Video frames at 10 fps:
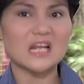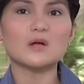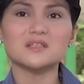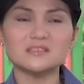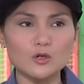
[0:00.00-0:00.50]

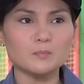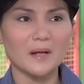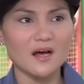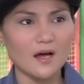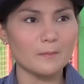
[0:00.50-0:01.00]
dalawang taon
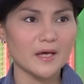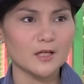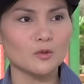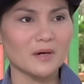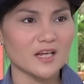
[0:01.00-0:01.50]
pa lang
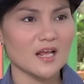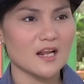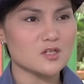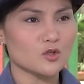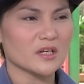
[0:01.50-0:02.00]
kami nung
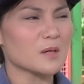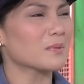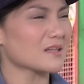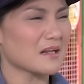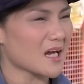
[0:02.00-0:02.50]
ma-realize ko na
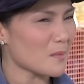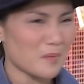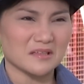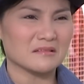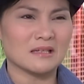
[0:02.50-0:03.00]
iba talaga
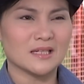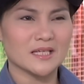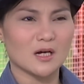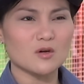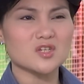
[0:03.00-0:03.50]
pag
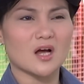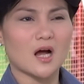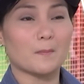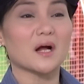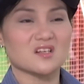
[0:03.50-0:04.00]
nanliligaw at saka
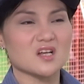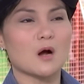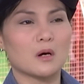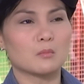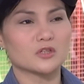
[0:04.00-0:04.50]
kapag
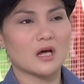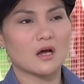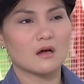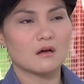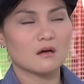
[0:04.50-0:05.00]
asawa mo na.